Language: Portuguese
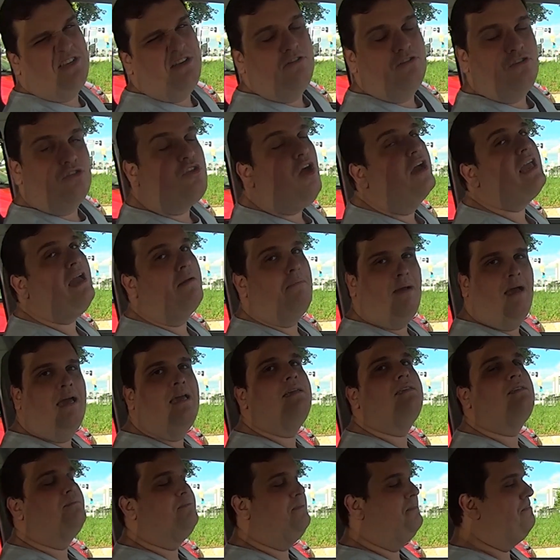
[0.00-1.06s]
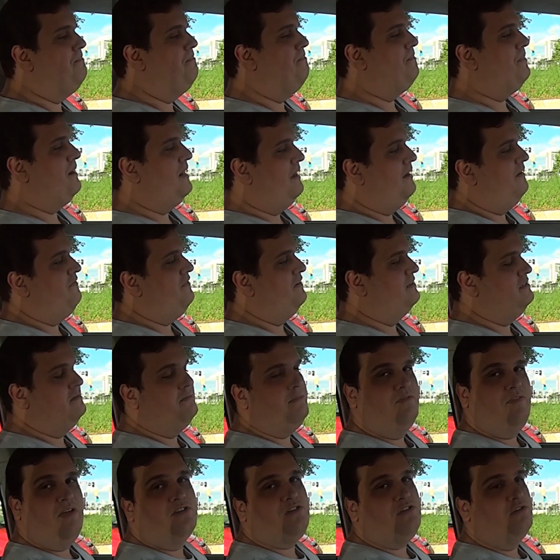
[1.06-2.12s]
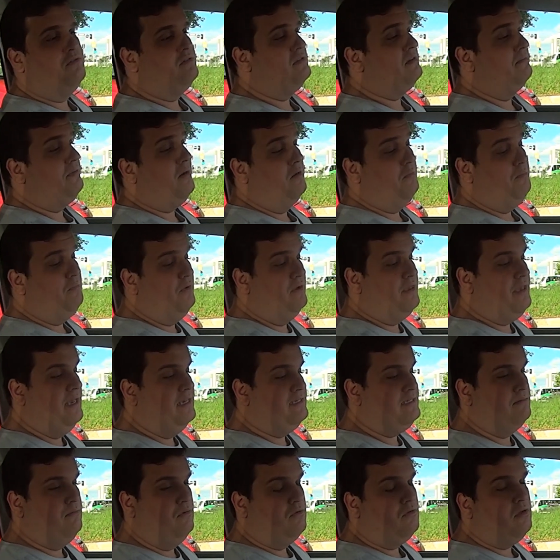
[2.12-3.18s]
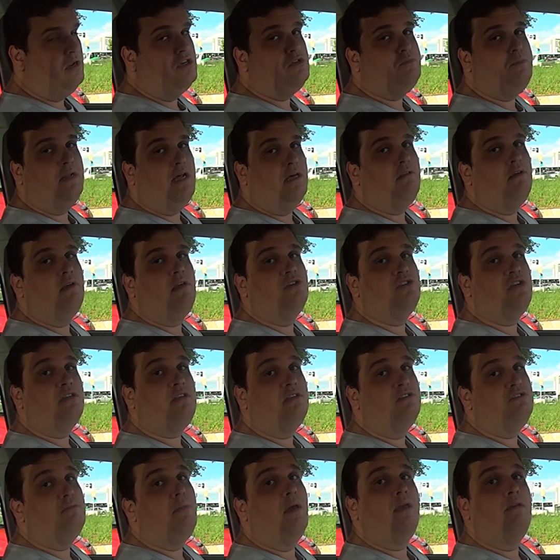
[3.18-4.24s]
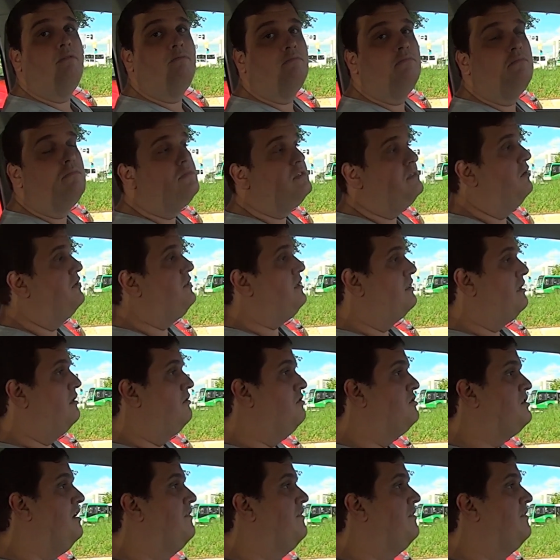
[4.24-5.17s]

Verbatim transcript: kg de torque a mais para fazer uma viagem em são Paulo, porque esse motor aspirado aqui já atende bem. São 82